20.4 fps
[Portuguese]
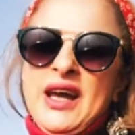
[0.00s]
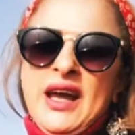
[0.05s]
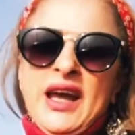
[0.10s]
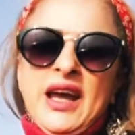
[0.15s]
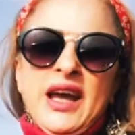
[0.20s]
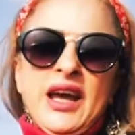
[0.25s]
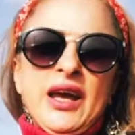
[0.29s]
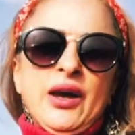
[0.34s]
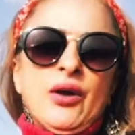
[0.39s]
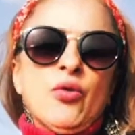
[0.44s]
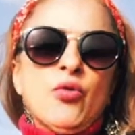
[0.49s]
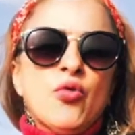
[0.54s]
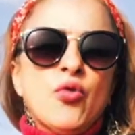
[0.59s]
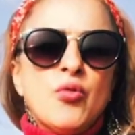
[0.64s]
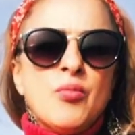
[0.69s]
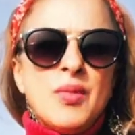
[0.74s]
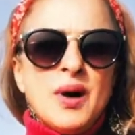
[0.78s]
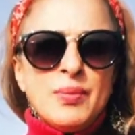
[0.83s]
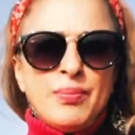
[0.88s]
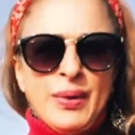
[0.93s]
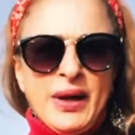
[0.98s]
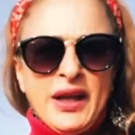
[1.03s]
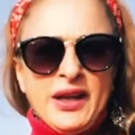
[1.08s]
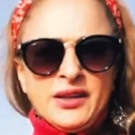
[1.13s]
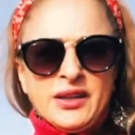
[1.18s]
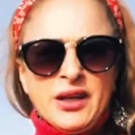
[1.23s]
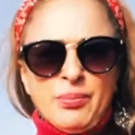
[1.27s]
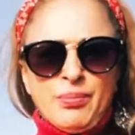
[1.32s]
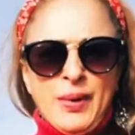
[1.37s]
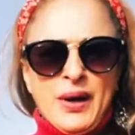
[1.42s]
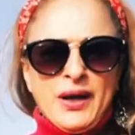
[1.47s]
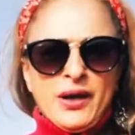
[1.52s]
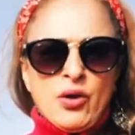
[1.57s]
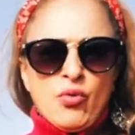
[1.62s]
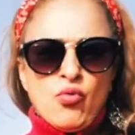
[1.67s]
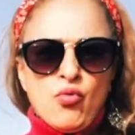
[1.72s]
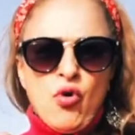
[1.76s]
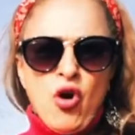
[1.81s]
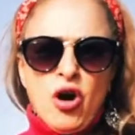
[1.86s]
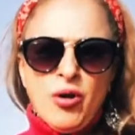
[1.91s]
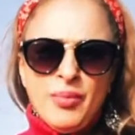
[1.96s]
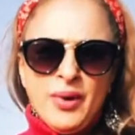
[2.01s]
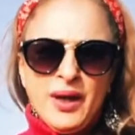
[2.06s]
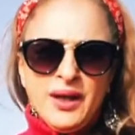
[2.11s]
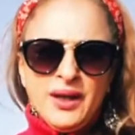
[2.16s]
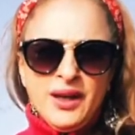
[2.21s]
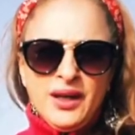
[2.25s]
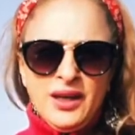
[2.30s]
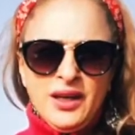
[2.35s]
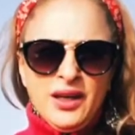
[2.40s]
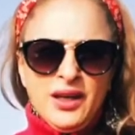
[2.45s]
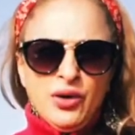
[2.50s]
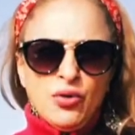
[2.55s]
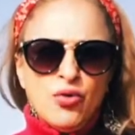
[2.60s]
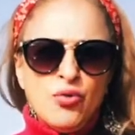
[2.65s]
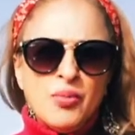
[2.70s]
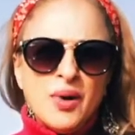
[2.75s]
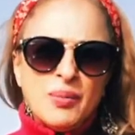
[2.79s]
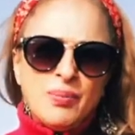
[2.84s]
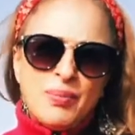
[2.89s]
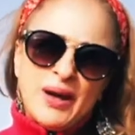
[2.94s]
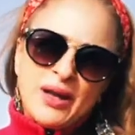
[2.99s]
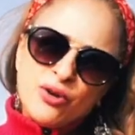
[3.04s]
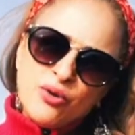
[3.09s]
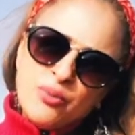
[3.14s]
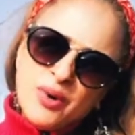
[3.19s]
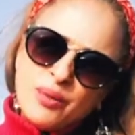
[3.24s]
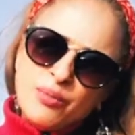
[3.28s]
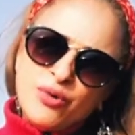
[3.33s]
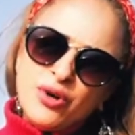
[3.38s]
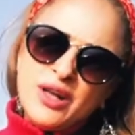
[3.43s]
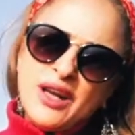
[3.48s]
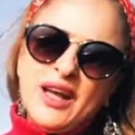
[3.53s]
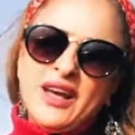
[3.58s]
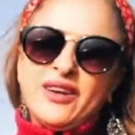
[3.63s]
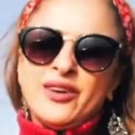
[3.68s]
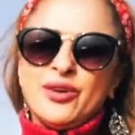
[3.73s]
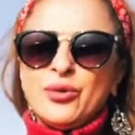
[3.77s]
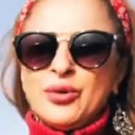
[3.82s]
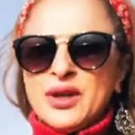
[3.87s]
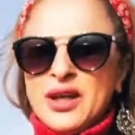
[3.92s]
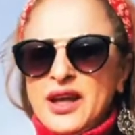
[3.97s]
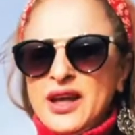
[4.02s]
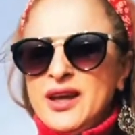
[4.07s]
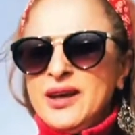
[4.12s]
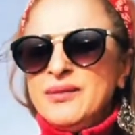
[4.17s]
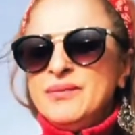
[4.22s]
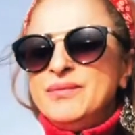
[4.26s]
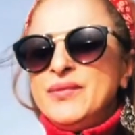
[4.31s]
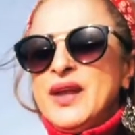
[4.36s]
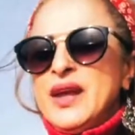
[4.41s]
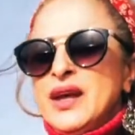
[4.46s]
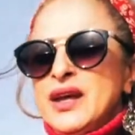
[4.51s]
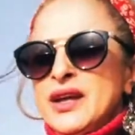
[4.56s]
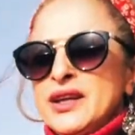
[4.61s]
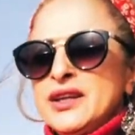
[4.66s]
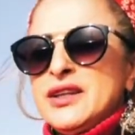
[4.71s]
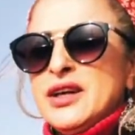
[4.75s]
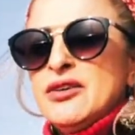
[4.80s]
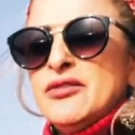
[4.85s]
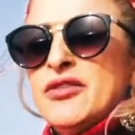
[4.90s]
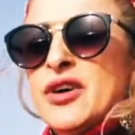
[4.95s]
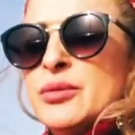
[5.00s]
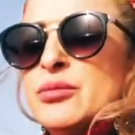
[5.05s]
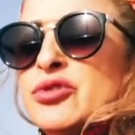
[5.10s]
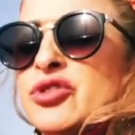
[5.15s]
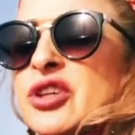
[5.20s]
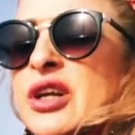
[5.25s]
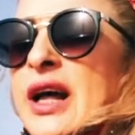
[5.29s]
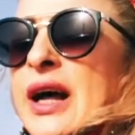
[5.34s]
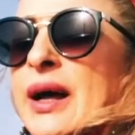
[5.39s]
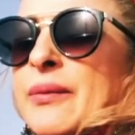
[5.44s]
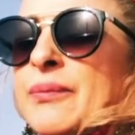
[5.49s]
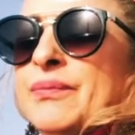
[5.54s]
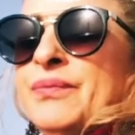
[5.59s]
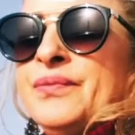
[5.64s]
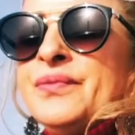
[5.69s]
É uma prenda para um homem e uma para uma mulher, ok? Então vamos lá.